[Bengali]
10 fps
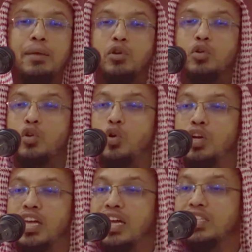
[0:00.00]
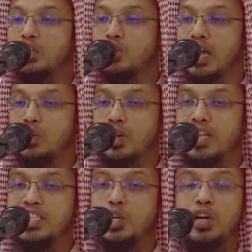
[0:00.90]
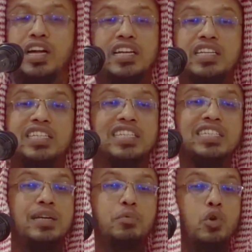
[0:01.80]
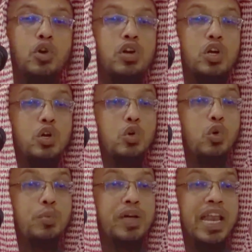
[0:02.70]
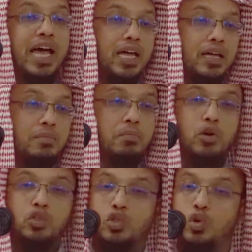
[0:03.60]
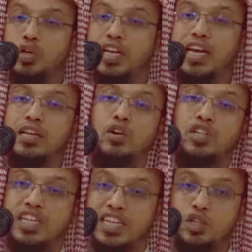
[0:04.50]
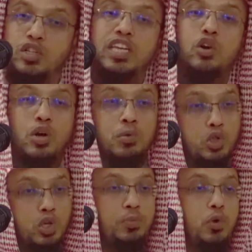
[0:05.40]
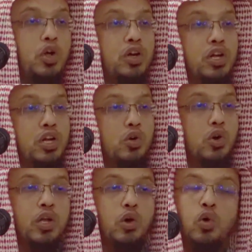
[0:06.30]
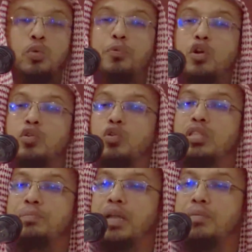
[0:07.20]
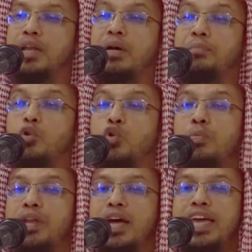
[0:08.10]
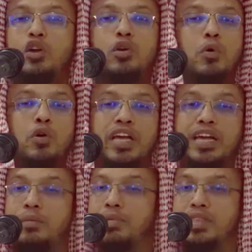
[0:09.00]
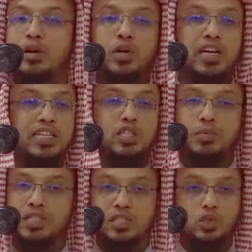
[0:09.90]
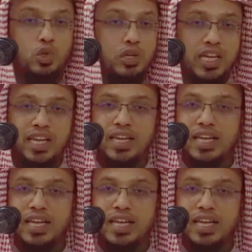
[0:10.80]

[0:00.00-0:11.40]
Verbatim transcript: এমন কোনো অঙ্গীকার যেন না করে যে অঙ্গীকারটা শেষে সে পূরণ করবে না বরং যদি অঙ্গীকার করে সেটা যেন কি করে অবশ্যই পূরণ করে ও পূরণ করতে পারবে না বা করবে না এরকম অঙ্গীকার মিথ্যা অঙ্গীকার যেন বাচ্চাদের সঙ্গে